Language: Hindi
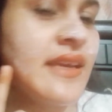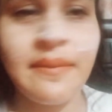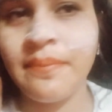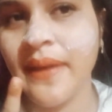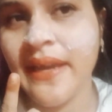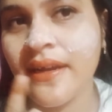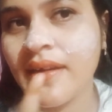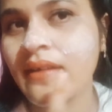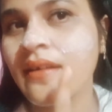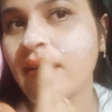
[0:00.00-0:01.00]
देखिए
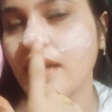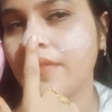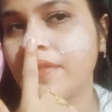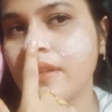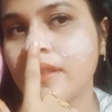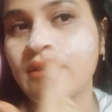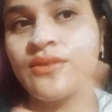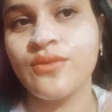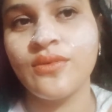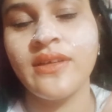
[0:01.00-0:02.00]
पैक काफ़ी
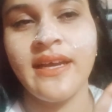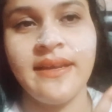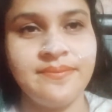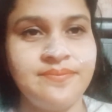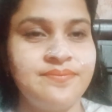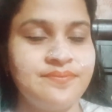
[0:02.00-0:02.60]
हद तक सूख गया है